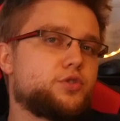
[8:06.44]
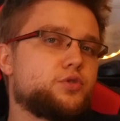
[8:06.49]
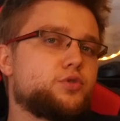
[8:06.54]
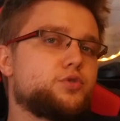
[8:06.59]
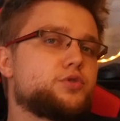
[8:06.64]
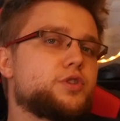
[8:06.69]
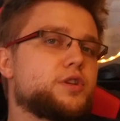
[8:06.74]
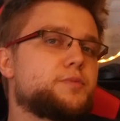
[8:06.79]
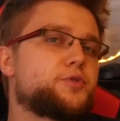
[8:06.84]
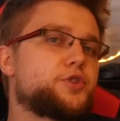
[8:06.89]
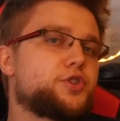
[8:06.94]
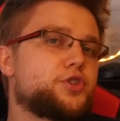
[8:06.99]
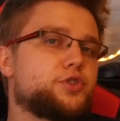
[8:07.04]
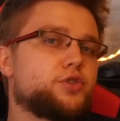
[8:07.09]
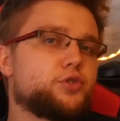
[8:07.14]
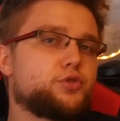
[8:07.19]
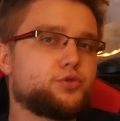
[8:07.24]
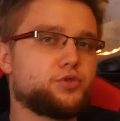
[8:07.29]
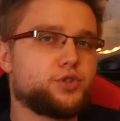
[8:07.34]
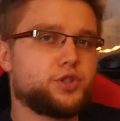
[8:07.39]
z różnych
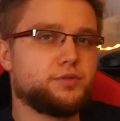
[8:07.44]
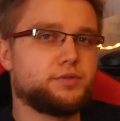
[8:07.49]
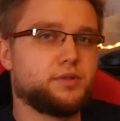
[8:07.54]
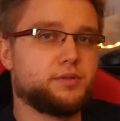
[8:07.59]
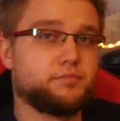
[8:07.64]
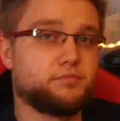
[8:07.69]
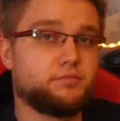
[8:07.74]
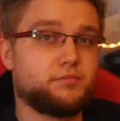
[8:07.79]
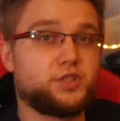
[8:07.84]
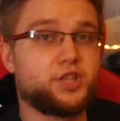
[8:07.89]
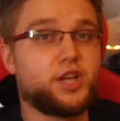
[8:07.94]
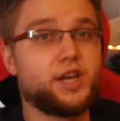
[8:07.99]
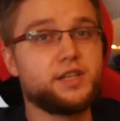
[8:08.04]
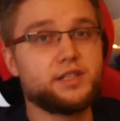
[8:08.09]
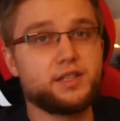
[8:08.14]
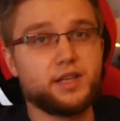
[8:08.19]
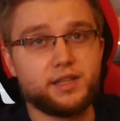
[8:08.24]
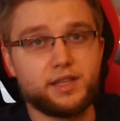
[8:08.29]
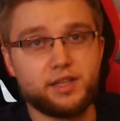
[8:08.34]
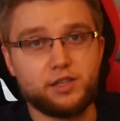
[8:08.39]
przyczyn odrzuciłem.
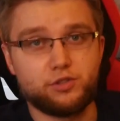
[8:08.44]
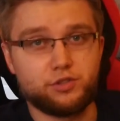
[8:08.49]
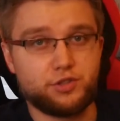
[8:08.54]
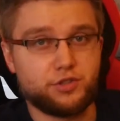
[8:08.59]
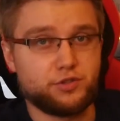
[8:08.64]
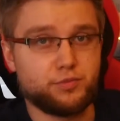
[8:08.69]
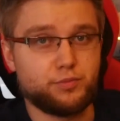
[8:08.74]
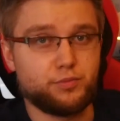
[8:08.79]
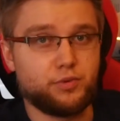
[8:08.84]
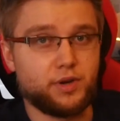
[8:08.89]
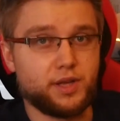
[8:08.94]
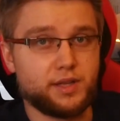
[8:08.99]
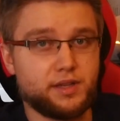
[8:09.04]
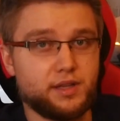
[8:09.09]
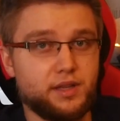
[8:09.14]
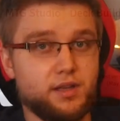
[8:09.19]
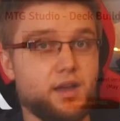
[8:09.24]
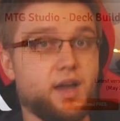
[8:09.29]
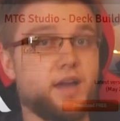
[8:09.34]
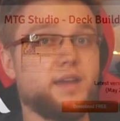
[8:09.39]
Część dlatego, że są płatne,